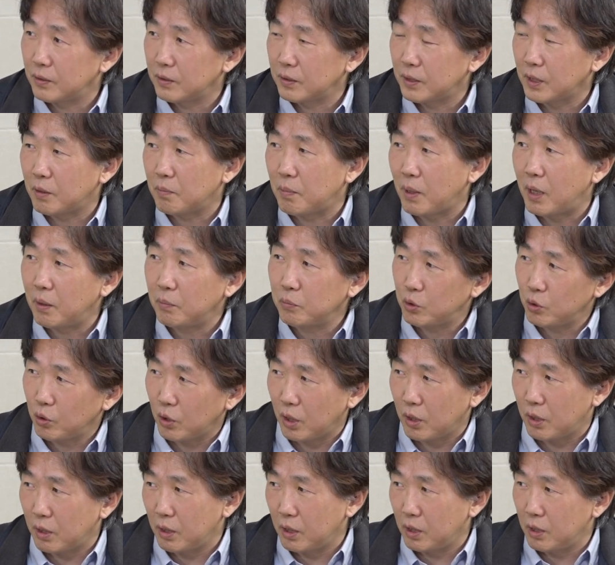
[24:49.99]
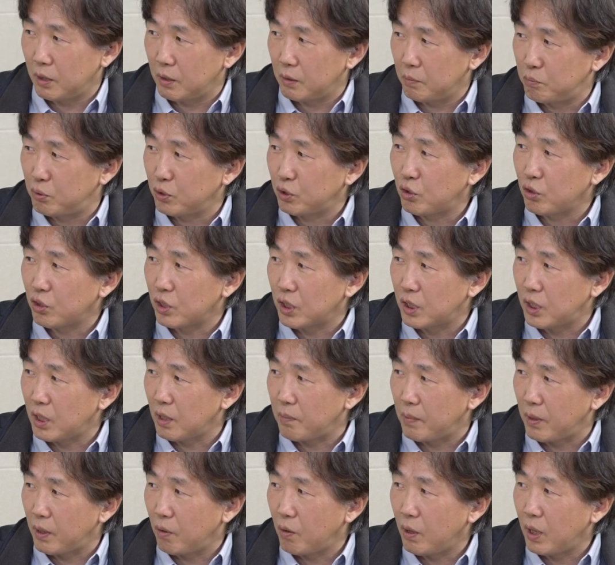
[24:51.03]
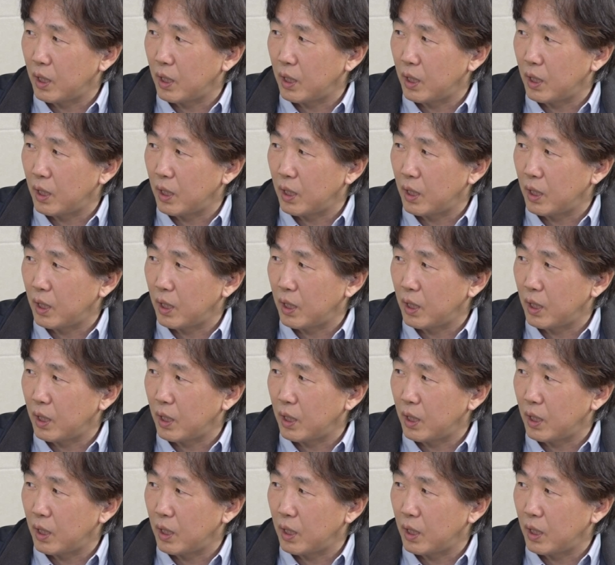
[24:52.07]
자 마음속에 이 불덩이 때문에 음.